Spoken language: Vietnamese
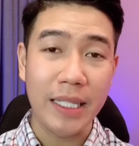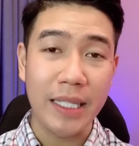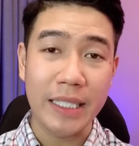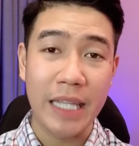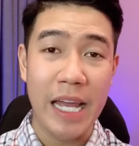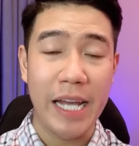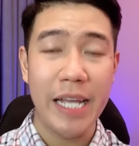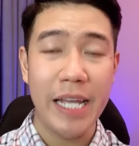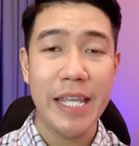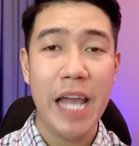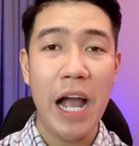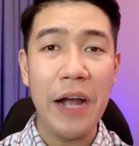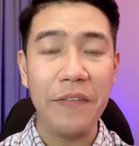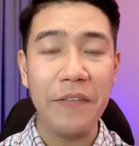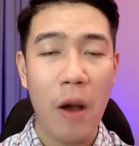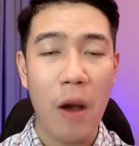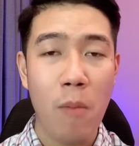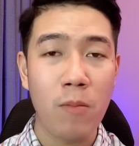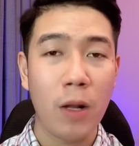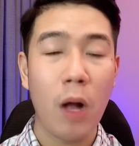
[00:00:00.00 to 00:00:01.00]
thì cái văn
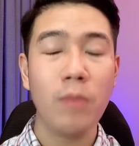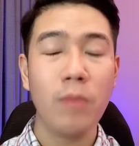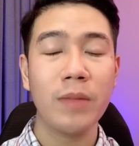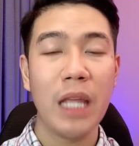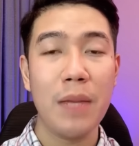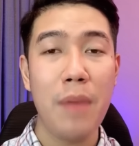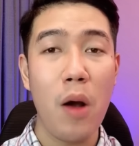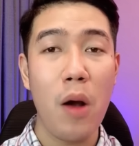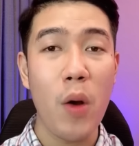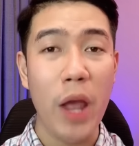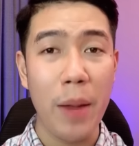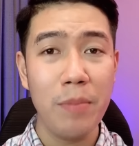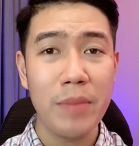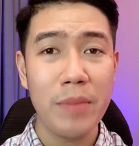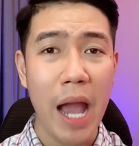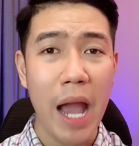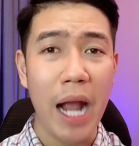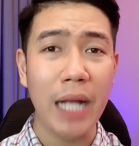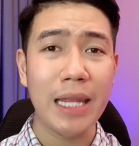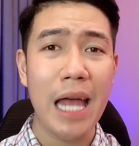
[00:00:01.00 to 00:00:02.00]
phòng công ty bảo hiểm
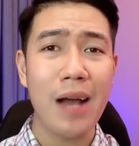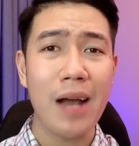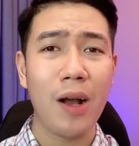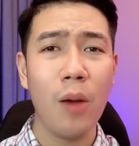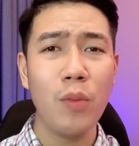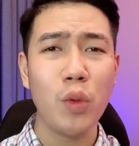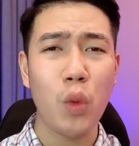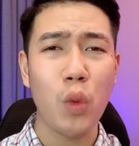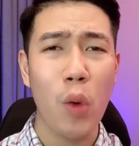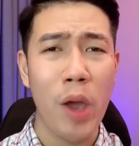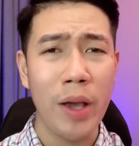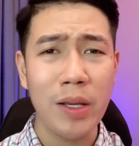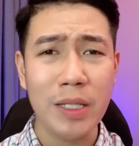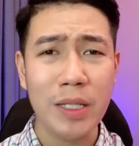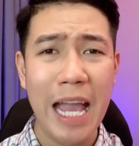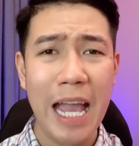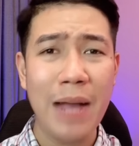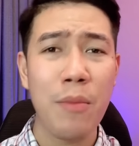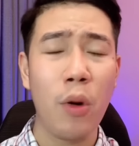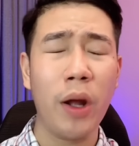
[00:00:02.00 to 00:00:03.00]
này người ta cũng chuyển
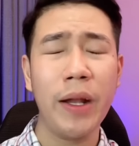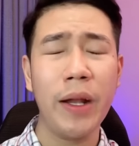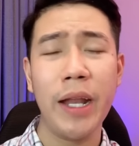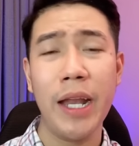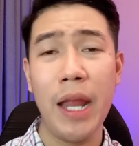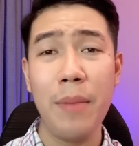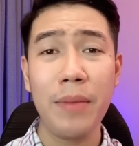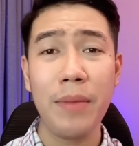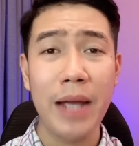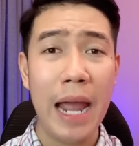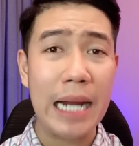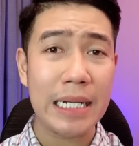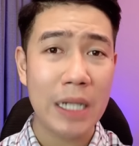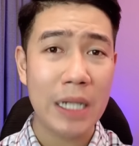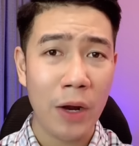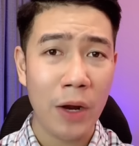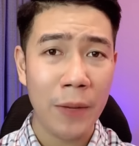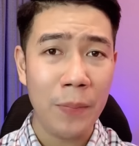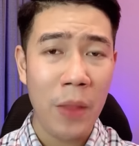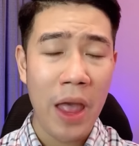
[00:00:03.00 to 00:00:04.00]
sang một cái địa điểm khác
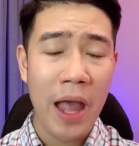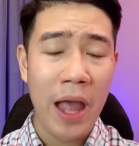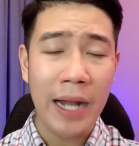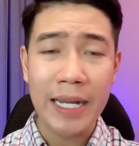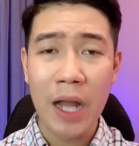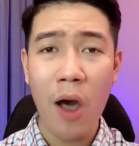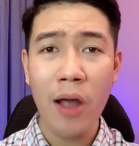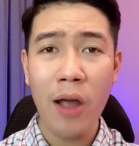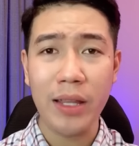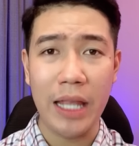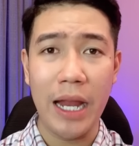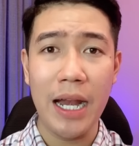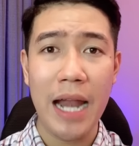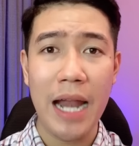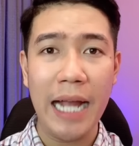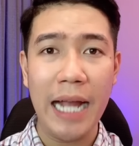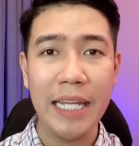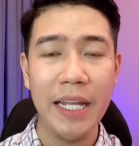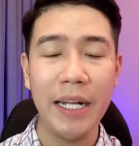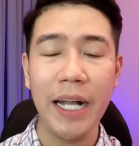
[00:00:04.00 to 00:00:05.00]
rồi đó chỉ
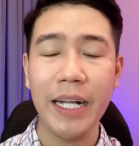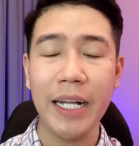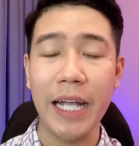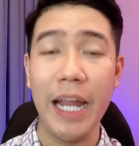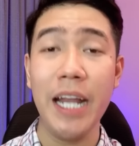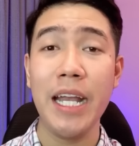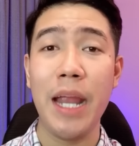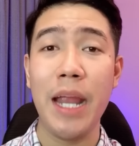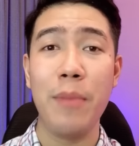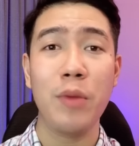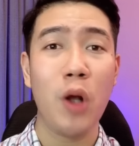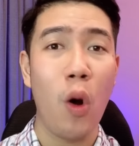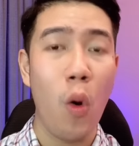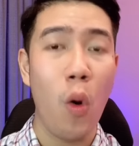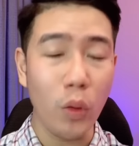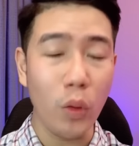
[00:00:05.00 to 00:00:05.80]
là những cái kỷ niệm cũ của